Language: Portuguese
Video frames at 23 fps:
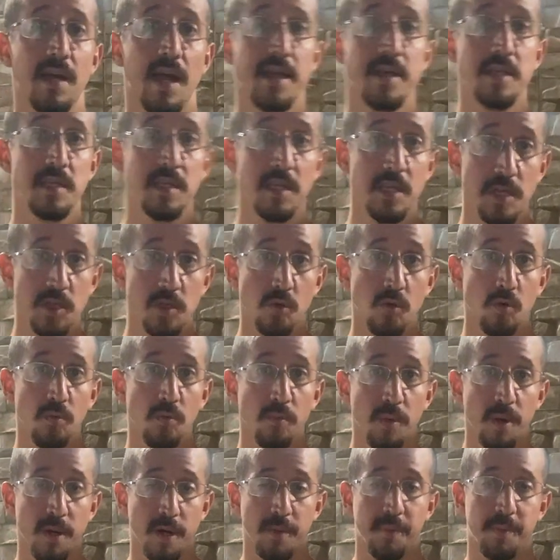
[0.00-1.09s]
high knees com
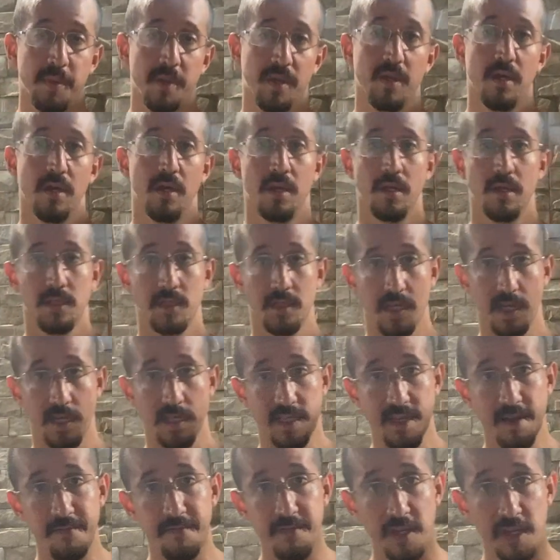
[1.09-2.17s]
burpee.
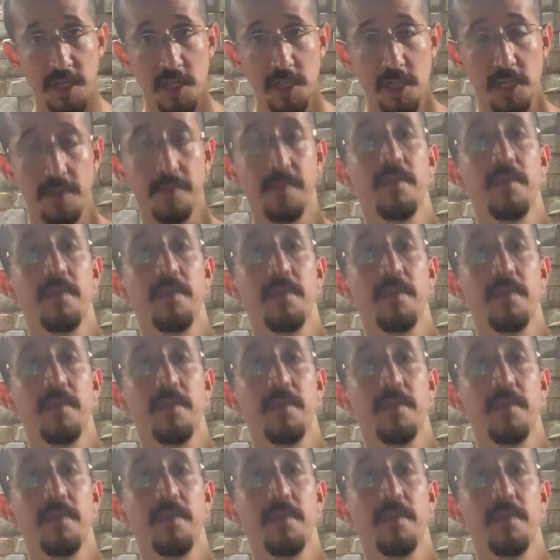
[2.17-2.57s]
Descansa 20,